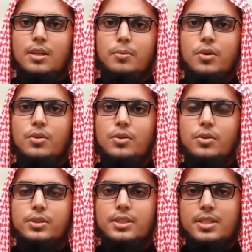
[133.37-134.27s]
তা বহন
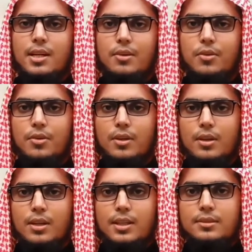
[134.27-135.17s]
করতে চাইল
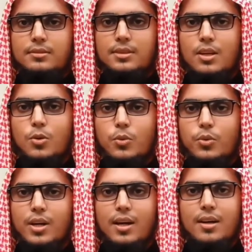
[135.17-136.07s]
ইন্নাহু
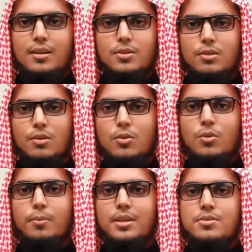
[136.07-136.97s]
কানা
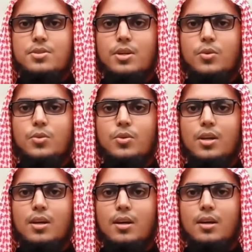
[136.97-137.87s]
জলুমান
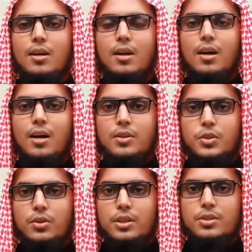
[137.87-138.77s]
জাহুলা আর
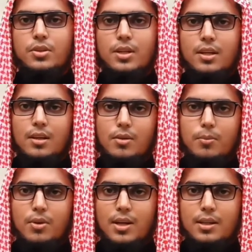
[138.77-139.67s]
সঙ্গে সঙ্গে আল্লাহ
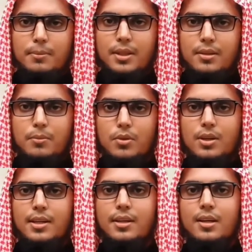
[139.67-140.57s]
রবুল্লা আলমিন
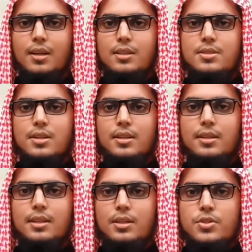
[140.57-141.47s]
বললেন যে
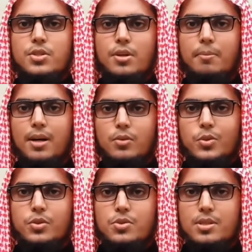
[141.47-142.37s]
নিশ্চয়
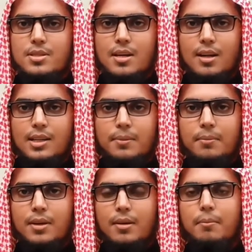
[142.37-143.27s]
মানুষ হচ্ছে জালেম
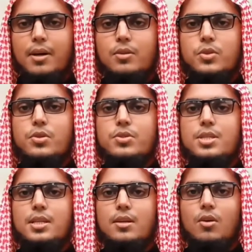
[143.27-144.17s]
মানুষ
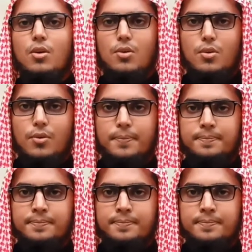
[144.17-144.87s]
হচ্ছে অজ্ঞ